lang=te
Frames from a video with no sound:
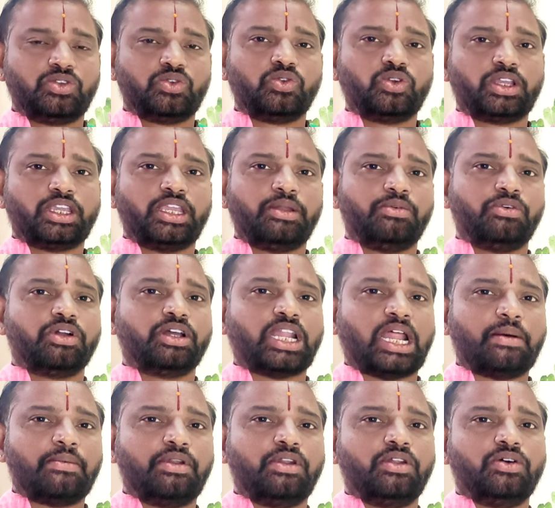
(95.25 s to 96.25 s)
కుక్కేమో
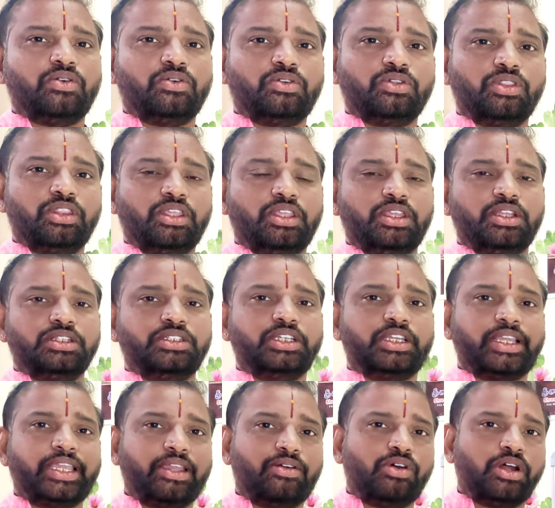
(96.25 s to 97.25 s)
గ్రామంలో ఉంటుంది
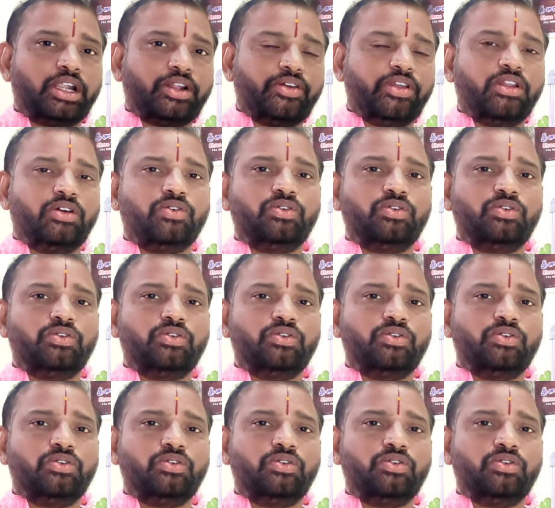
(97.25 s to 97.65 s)
జింకేమో అడవిలో